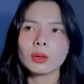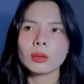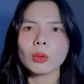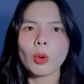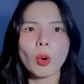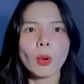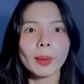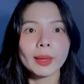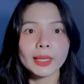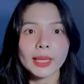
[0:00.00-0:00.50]

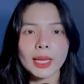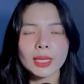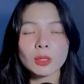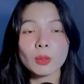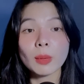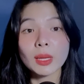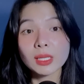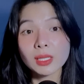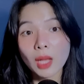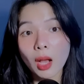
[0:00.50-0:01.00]
Ôi bạn nghe xong
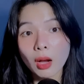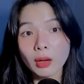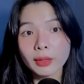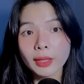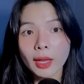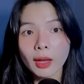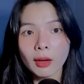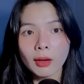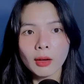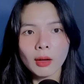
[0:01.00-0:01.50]
bạn sợ
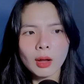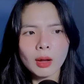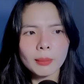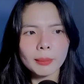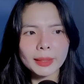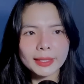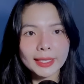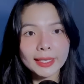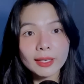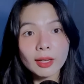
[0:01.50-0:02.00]
nha
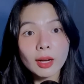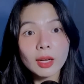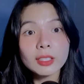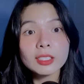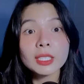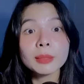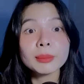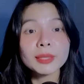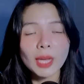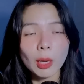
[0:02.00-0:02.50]
Bạn thấy nó hơi
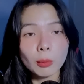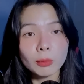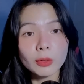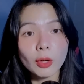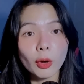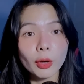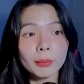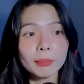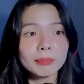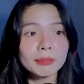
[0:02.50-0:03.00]
nghiêm trọng
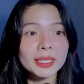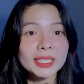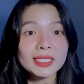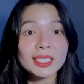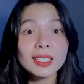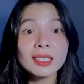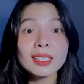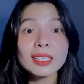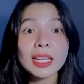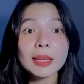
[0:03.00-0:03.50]
rồi Bạn
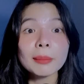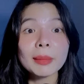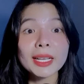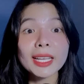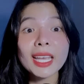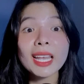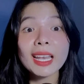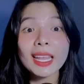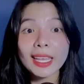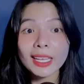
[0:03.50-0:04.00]
đứng ở đây bạn
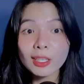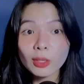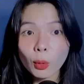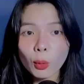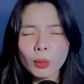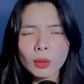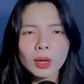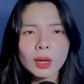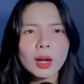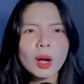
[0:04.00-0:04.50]
nghe lén luôn
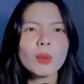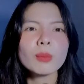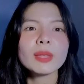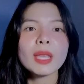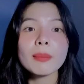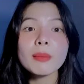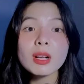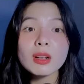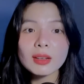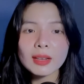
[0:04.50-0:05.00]
Không
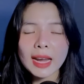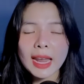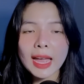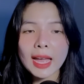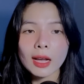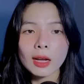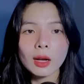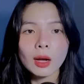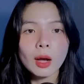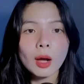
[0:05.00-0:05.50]
dám bước
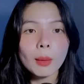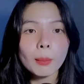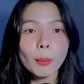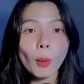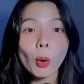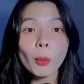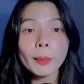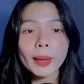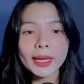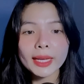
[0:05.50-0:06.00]
ra
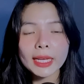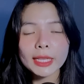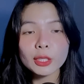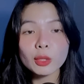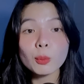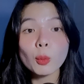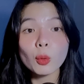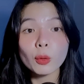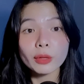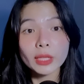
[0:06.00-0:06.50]
Bố mẹ nghe cho
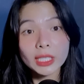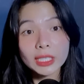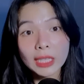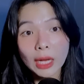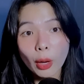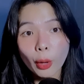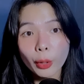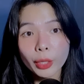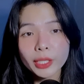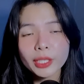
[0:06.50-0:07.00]
một cuộc điện
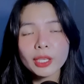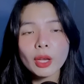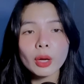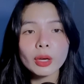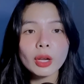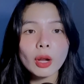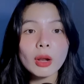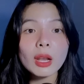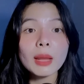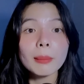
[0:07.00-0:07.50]
thoại Do
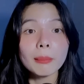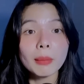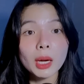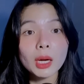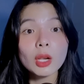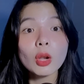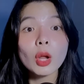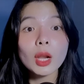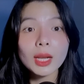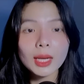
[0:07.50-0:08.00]
đó là mở
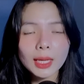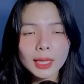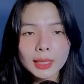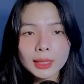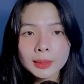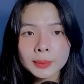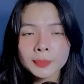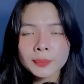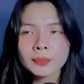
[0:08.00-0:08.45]
lo lớn